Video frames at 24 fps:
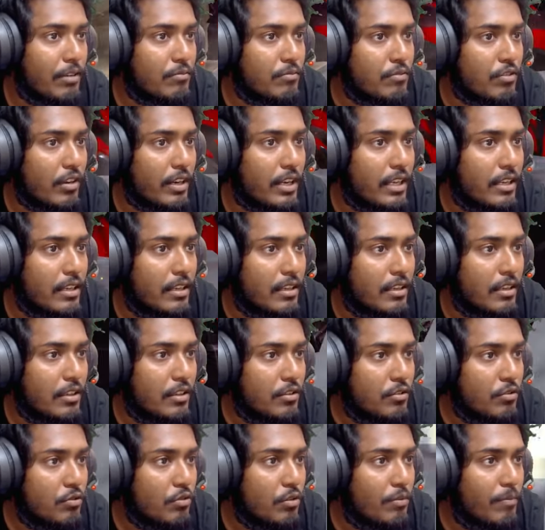তোরে
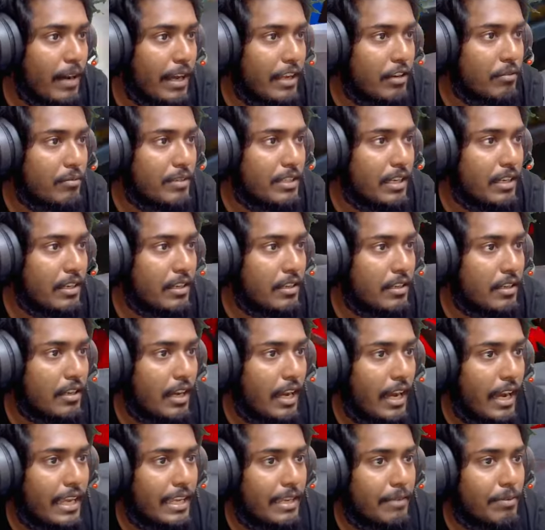তুই বাইরবি না
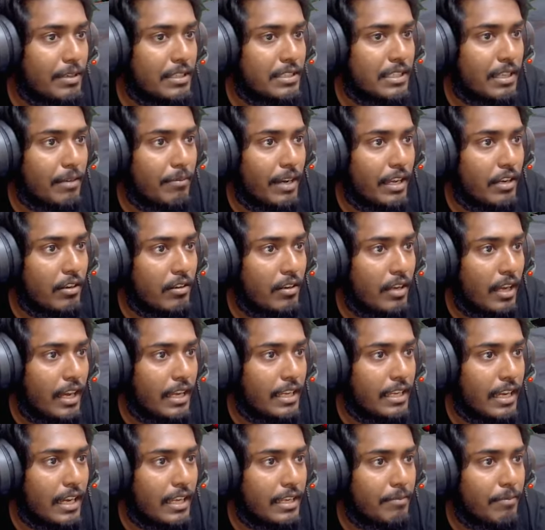আই এই পাশ দিয়ে বাইর আই
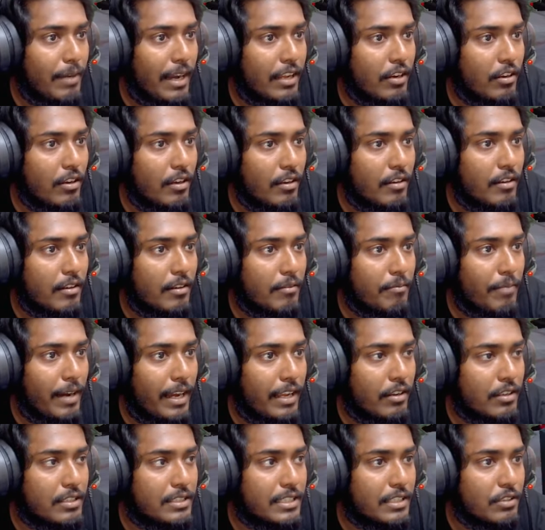আই বাইর
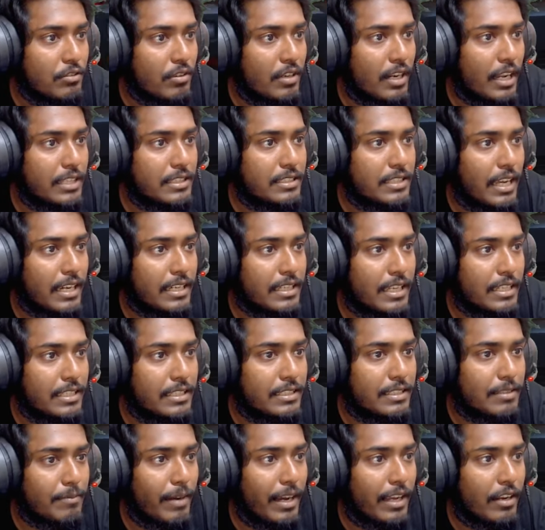বাইর যে তোর রাস্তা আটকাই
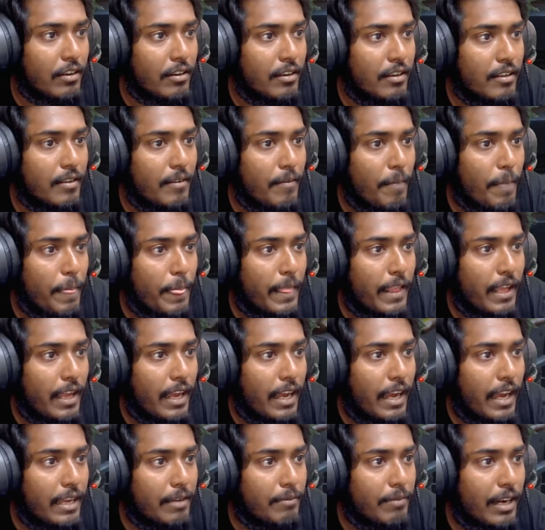দিছি বাইর
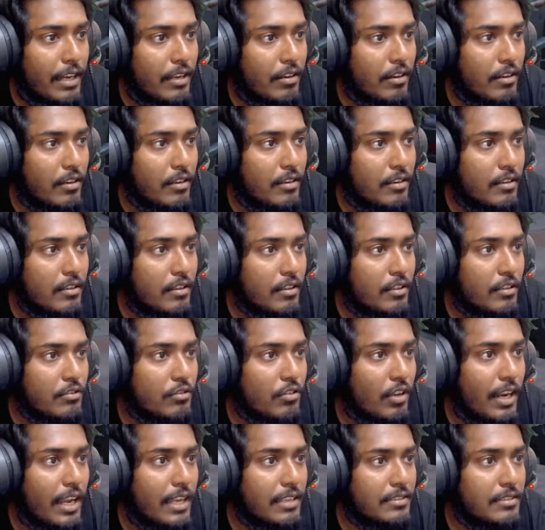আই বাইর
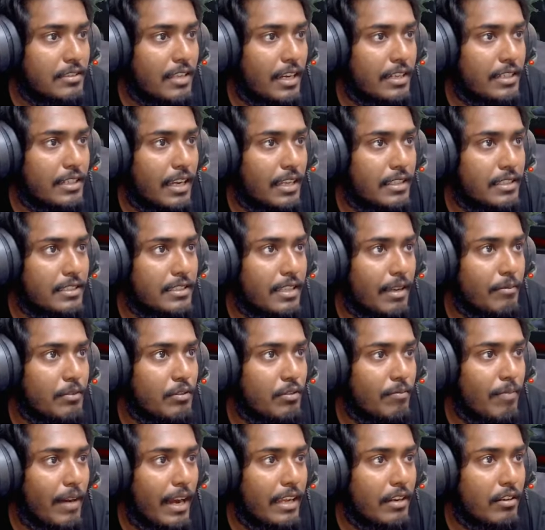তোর রাস্তা আটকাই দিছি আমি
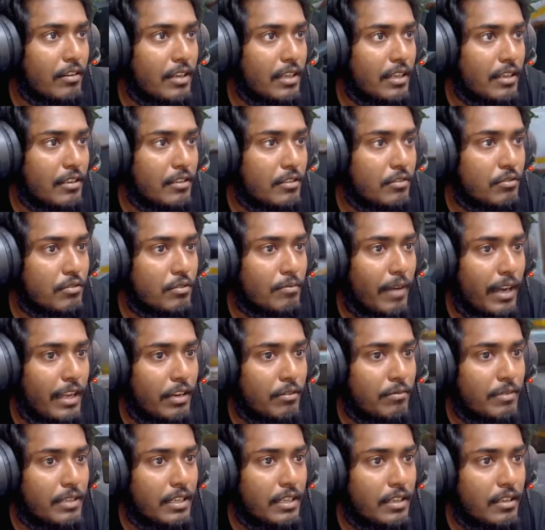তুই বাইর না তুই
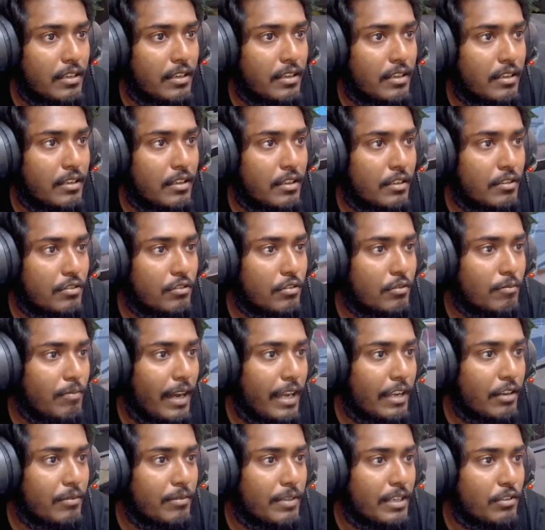বাইরবি না তুই
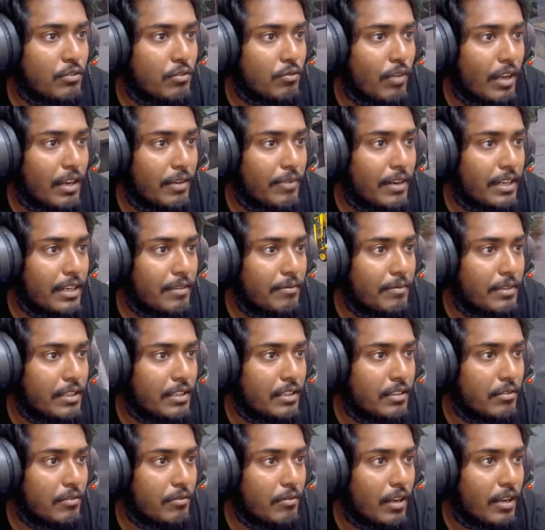বাইরবি না তুই ওয়াল ফাটাবি
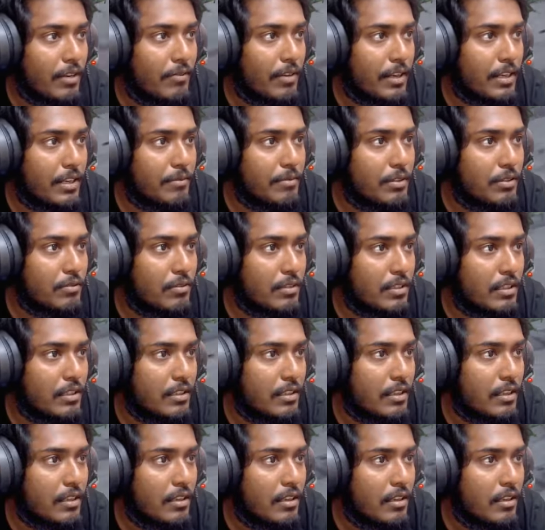ওয়াল ফাটাবি তুই
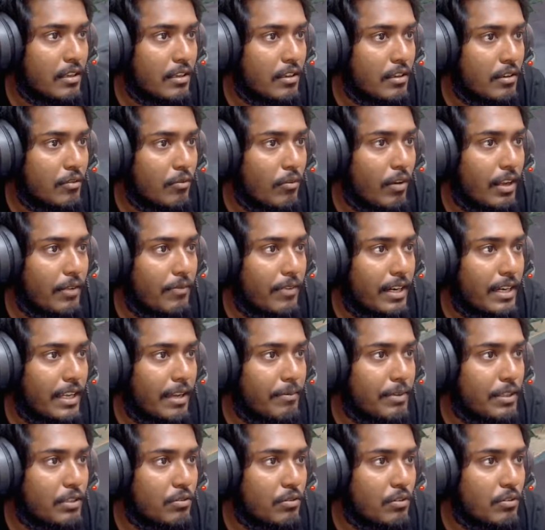ওয়াল
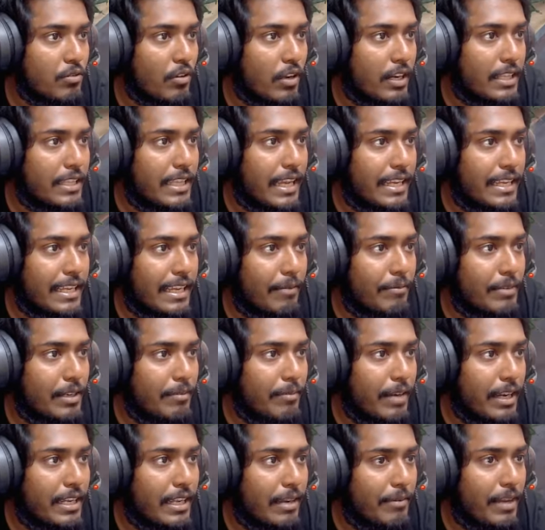ফাটাবি তুই তোরে দেখ কেমনে
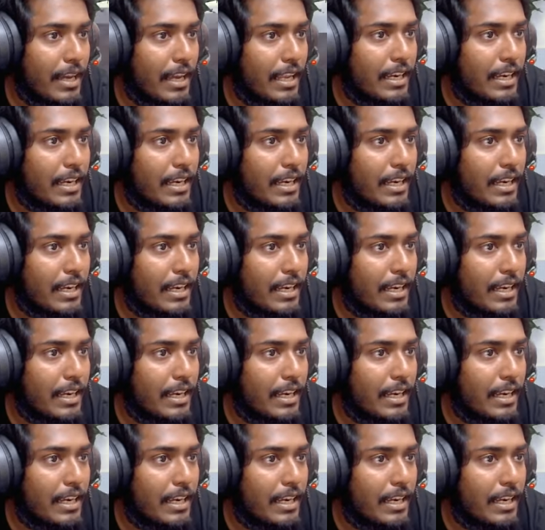মারি আমি হালার